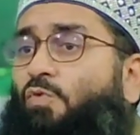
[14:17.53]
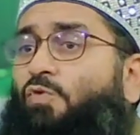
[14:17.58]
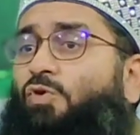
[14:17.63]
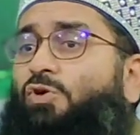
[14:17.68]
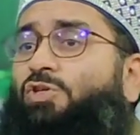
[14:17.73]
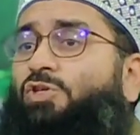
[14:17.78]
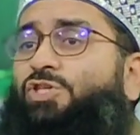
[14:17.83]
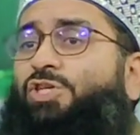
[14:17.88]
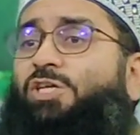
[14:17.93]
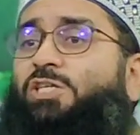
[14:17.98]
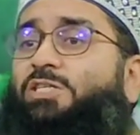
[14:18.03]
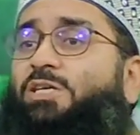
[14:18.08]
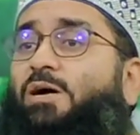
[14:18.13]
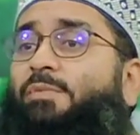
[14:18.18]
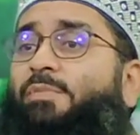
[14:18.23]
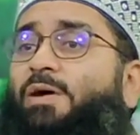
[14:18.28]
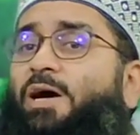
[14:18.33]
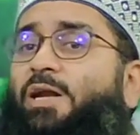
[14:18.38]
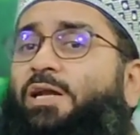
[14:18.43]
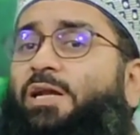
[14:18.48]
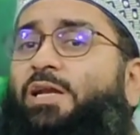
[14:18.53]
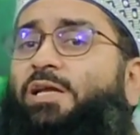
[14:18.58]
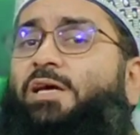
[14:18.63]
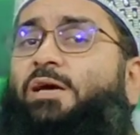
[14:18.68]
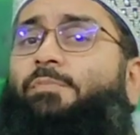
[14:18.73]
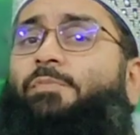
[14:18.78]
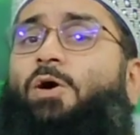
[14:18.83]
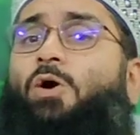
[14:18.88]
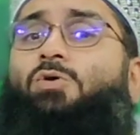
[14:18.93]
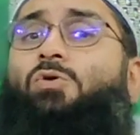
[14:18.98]
वो चीज़ हमारे
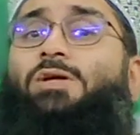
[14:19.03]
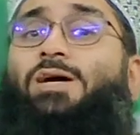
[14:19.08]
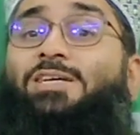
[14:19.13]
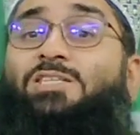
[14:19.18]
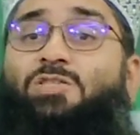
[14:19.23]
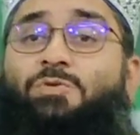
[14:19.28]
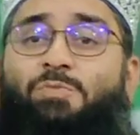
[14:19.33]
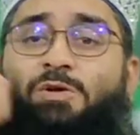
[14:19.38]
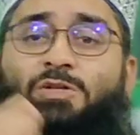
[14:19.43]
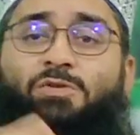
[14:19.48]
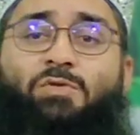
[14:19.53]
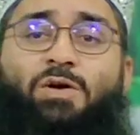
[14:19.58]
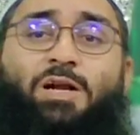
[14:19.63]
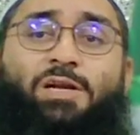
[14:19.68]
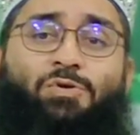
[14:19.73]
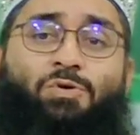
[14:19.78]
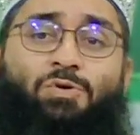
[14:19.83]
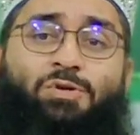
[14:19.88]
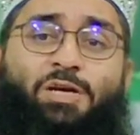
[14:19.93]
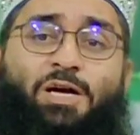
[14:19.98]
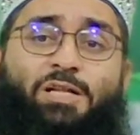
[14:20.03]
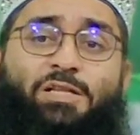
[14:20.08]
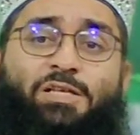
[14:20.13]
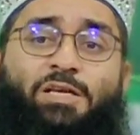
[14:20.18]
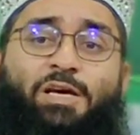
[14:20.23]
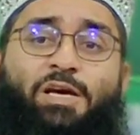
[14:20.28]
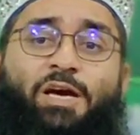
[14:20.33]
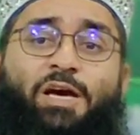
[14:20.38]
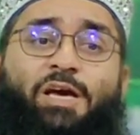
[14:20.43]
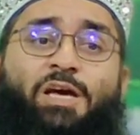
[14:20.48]
लिए बहुत अजमत वाली हो
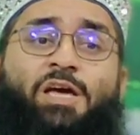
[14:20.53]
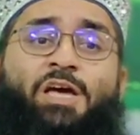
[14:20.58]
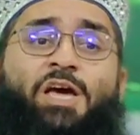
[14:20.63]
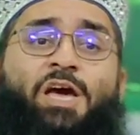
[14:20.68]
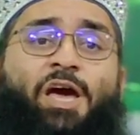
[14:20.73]
जाती है